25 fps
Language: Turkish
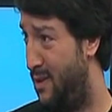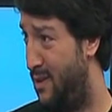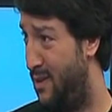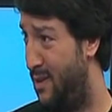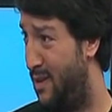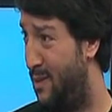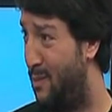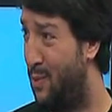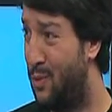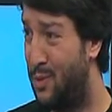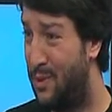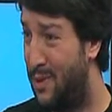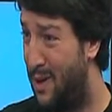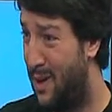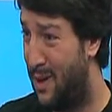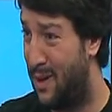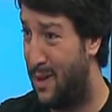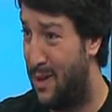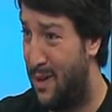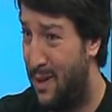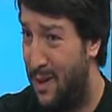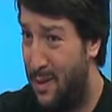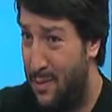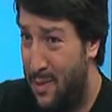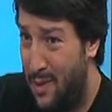Ya bununla
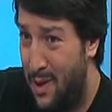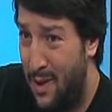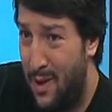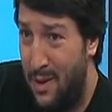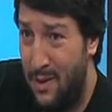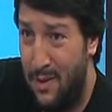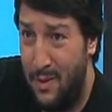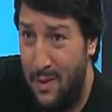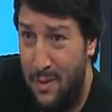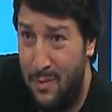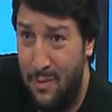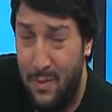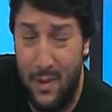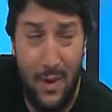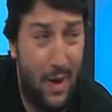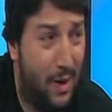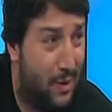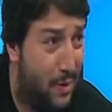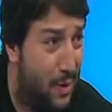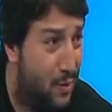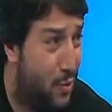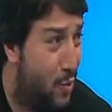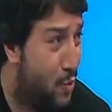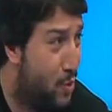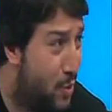alakalı bir de bir
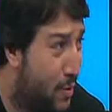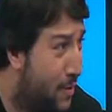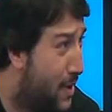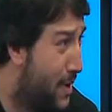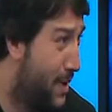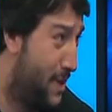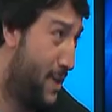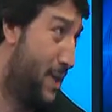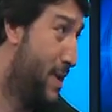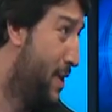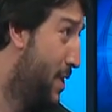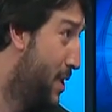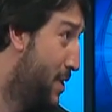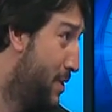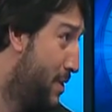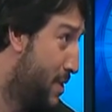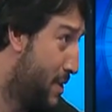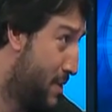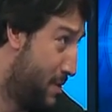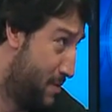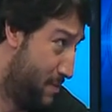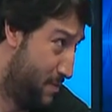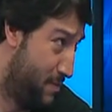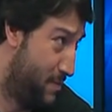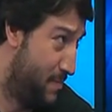atasözü var
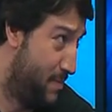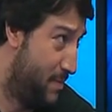İtalyanların.